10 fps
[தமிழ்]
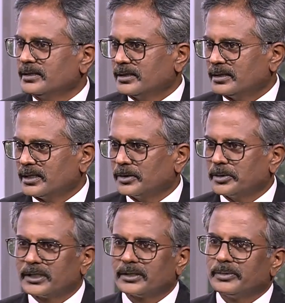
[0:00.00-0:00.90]
நாலு
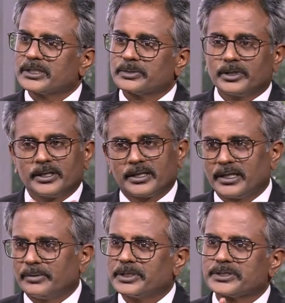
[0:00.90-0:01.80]
வாரத்தை பேசும்போதே
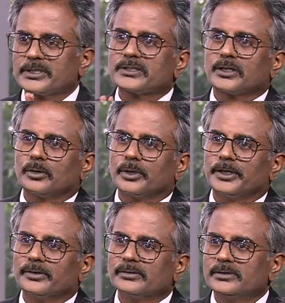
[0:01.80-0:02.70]
நிறைய பிரச்சனை சால்வ்
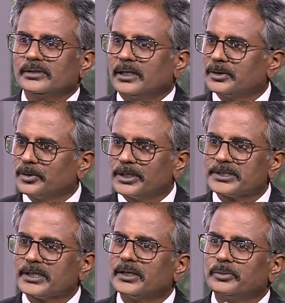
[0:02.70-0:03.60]
ஆகிடும் அது கூட
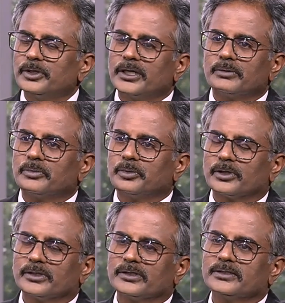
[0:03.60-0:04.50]
செய்ய முடியாமல்
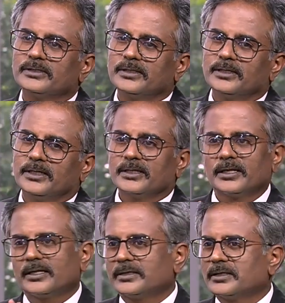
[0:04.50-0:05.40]
போகிறது
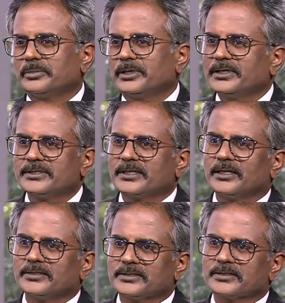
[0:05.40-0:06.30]
இதெல்லாம் தான் பெரிய
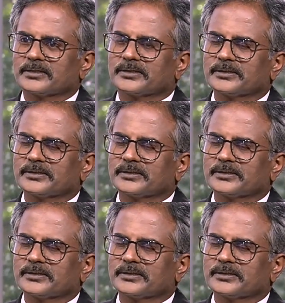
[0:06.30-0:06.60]
சேலஞ்சஸ் எனக்கு